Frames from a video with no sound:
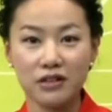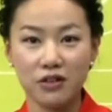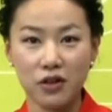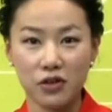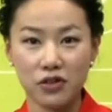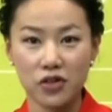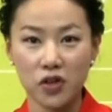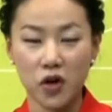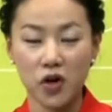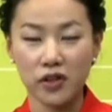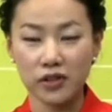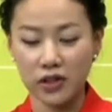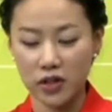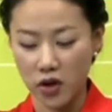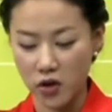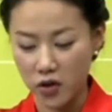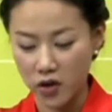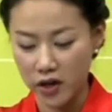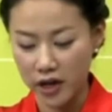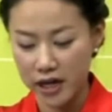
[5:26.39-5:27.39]
넣어서
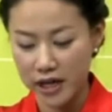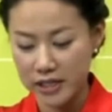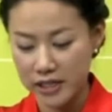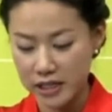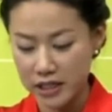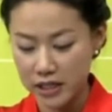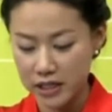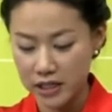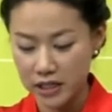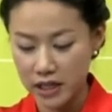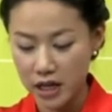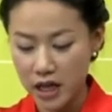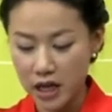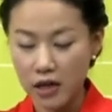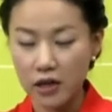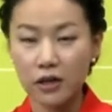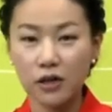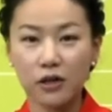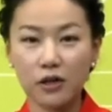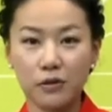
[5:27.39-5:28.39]
여러 가지를
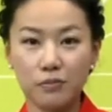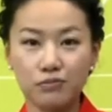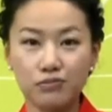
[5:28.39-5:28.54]
어,